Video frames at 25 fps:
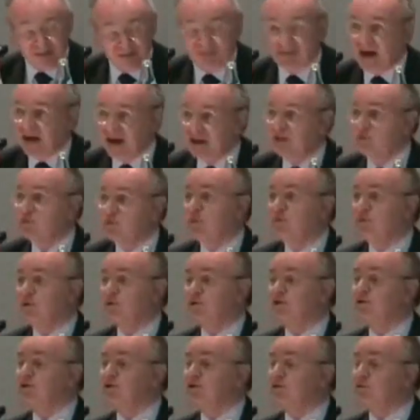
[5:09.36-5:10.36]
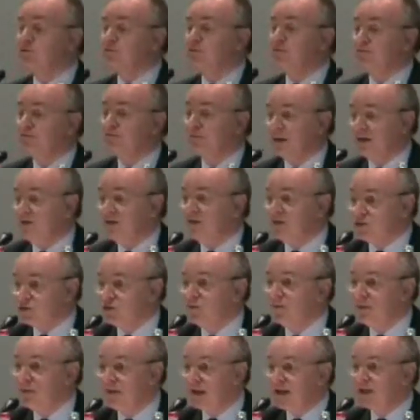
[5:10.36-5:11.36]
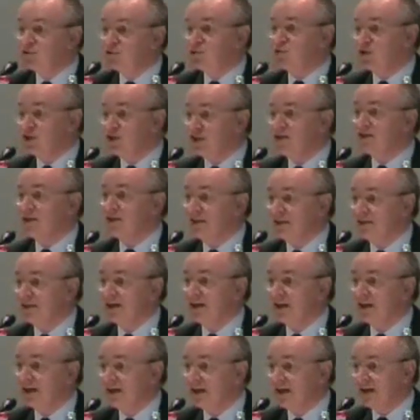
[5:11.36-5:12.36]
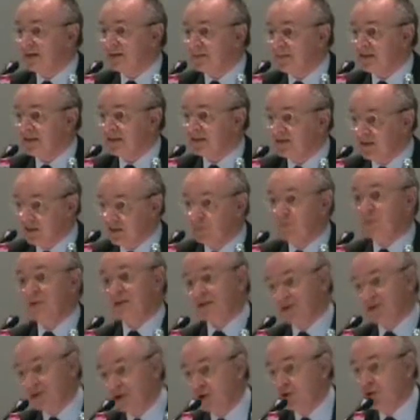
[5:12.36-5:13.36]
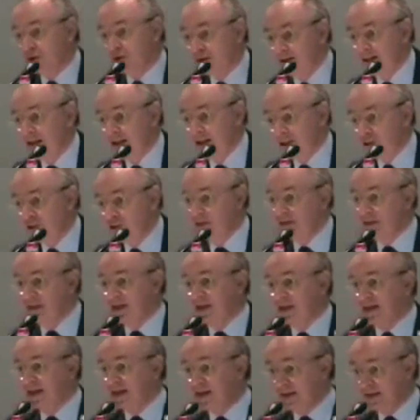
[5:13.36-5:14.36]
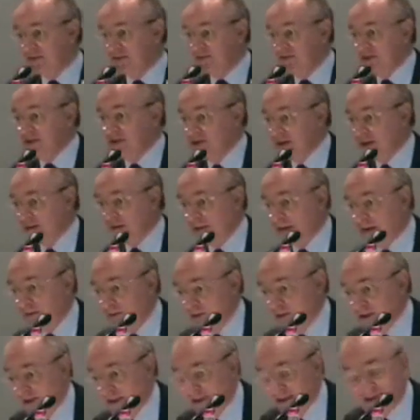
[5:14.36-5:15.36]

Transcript: rimane un'ipotesi in cui per il falso in bilancio si rischia di andare in galera per davvero, persino in Italia dove andare in galera è difficile, eh, perché